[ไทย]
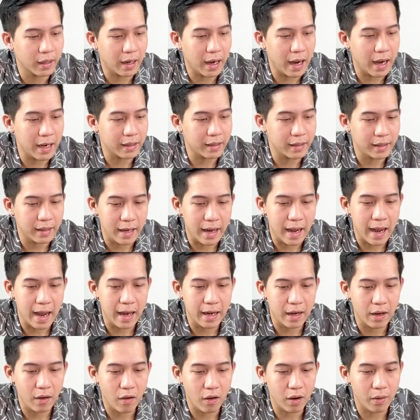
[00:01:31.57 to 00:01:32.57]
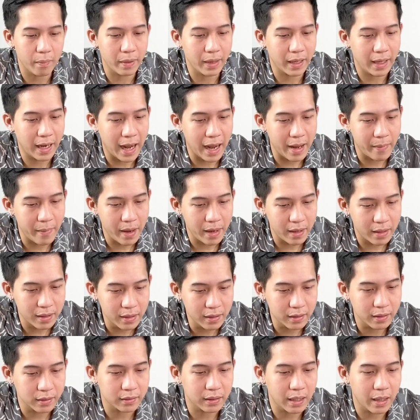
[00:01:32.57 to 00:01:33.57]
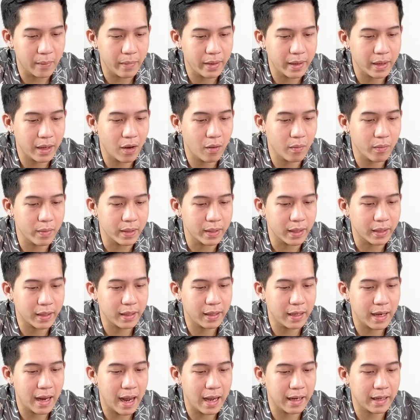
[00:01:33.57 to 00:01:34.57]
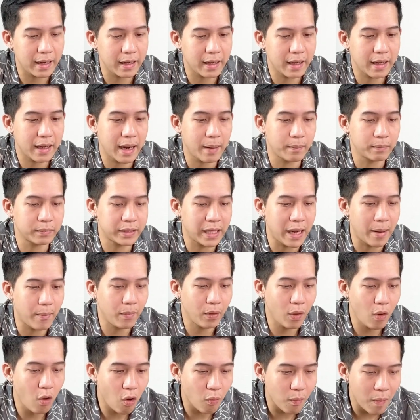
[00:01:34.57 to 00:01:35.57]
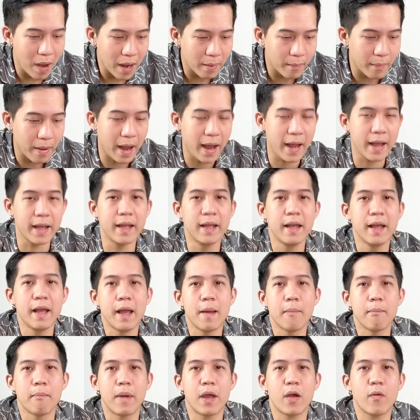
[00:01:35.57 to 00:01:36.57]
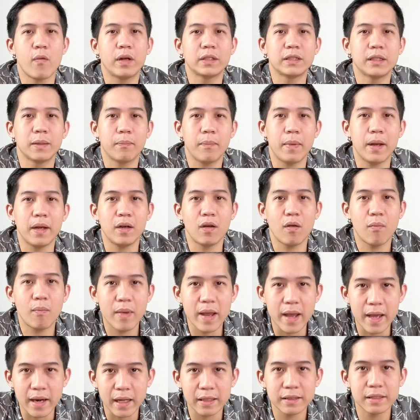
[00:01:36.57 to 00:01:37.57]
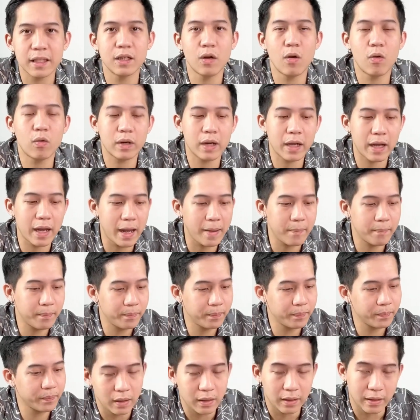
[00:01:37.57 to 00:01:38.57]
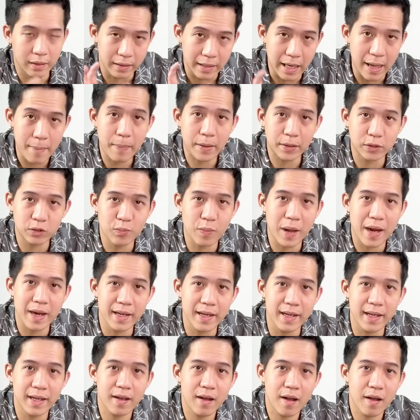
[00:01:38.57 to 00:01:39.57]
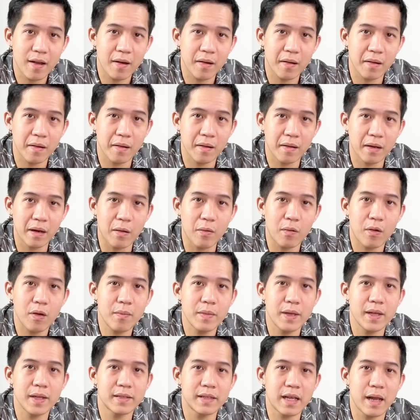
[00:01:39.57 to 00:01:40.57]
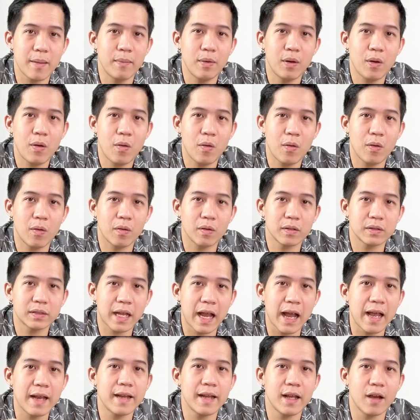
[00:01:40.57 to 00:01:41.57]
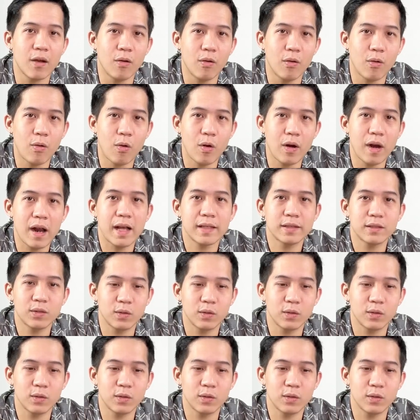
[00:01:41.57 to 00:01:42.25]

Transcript: การกีฬาและออกกำลังกายมากขึ้น ทำให้เรามีนักกีฬาในระดับแชมป์โลกมากมาย ไม่ว่าจะเป็นน้องเมรัชนกนะครับ ณปัจจุบันนี้ก็เราก็มีแชมป์โลกชายเดี่ยวคนล่า